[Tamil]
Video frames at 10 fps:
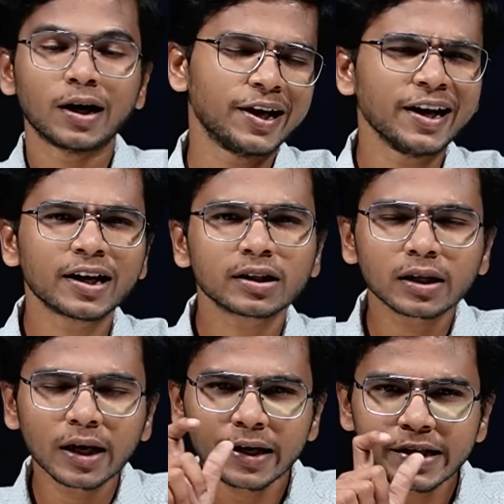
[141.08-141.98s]
அதே
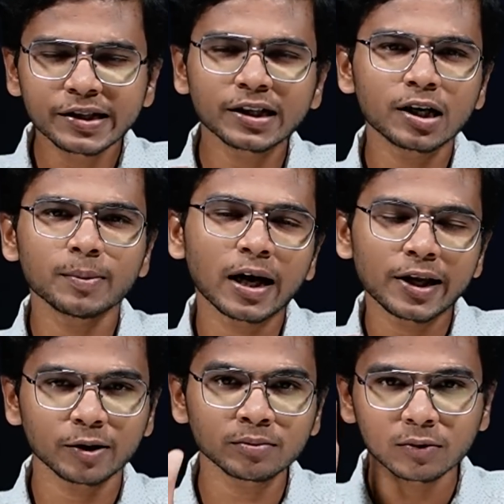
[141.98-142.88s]
நேரத்தில் இதுக்கு
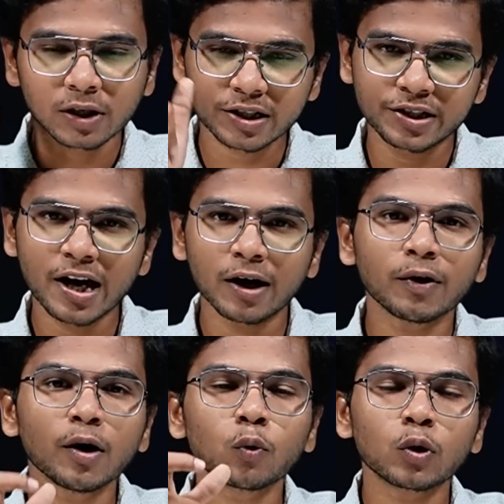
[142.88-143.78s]
மேலேயும்
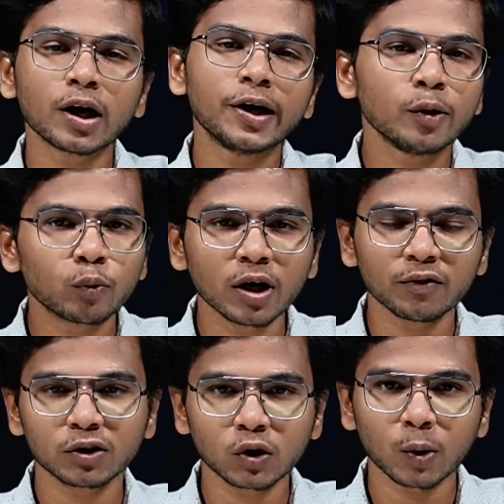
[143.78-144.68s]
ரஷ்யாவை ஒரு அடி உள்ளே
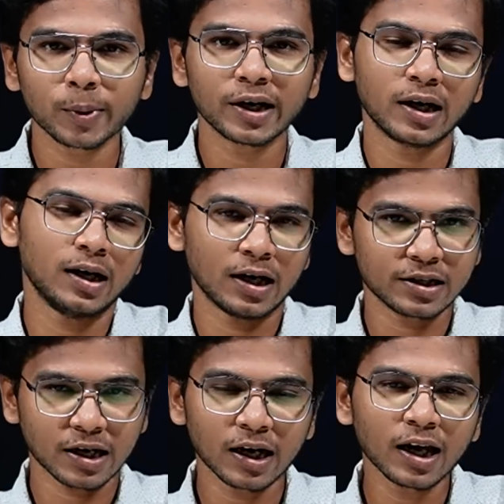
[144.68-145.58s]
விட்டோம் அப்படின்னா அது
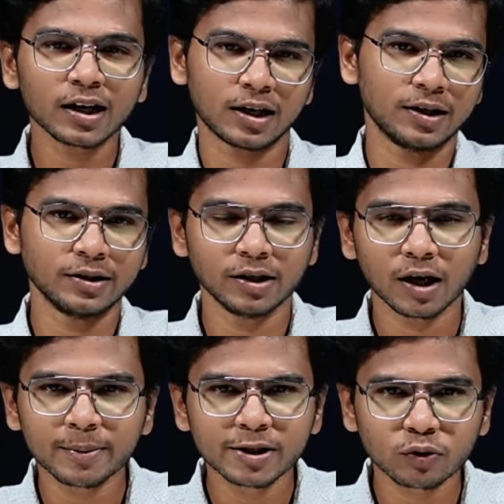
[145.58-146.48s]
நல்லா இருக்காது
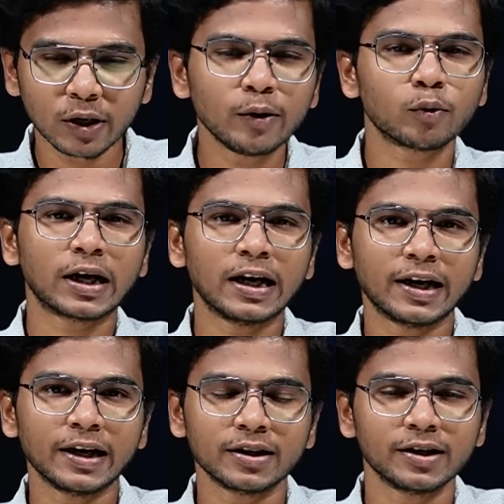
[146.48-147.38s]
அப்படின்னு சொல்லி உக்ரைன்
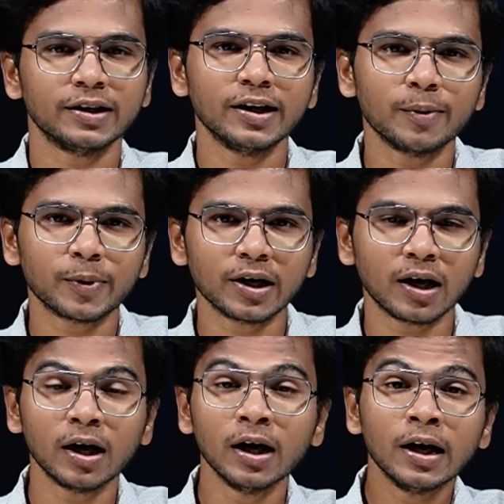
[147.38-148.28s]
நினைக்குது ஏன் அப்படின்னா
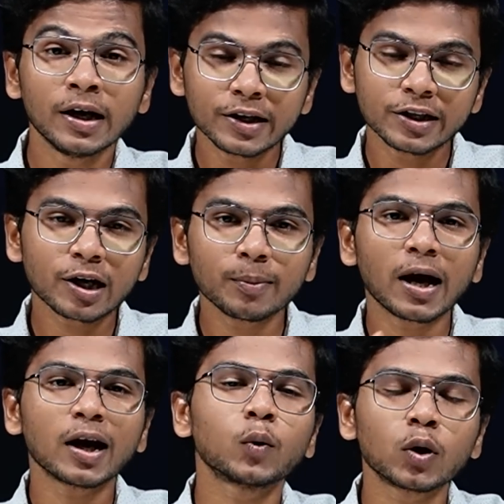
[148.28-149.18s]
இதுக்கு
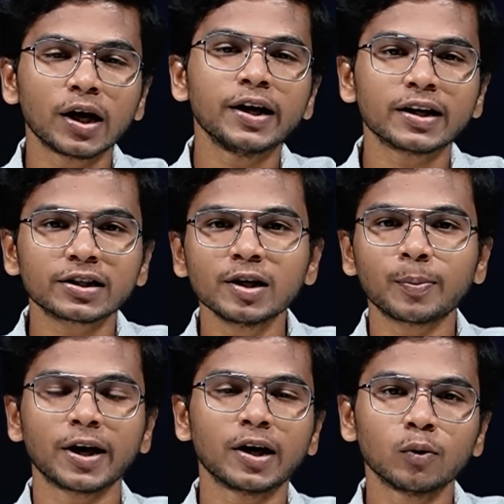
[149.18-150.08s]
மேலே ஒரு அடி ரஷ்ய
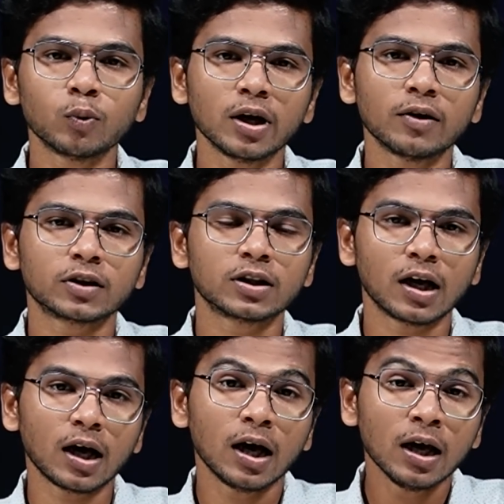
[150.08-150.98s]
படைகள் உள்ளே
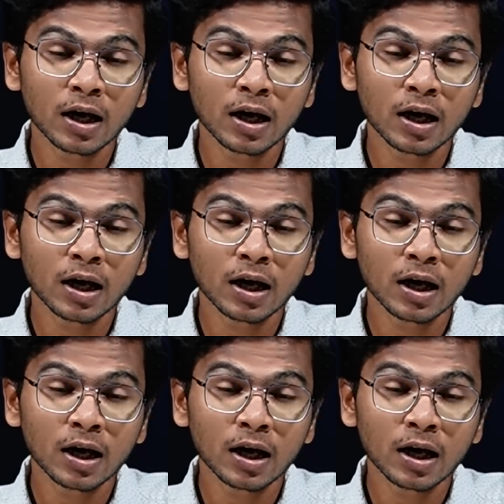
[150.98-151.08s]
வந்தால்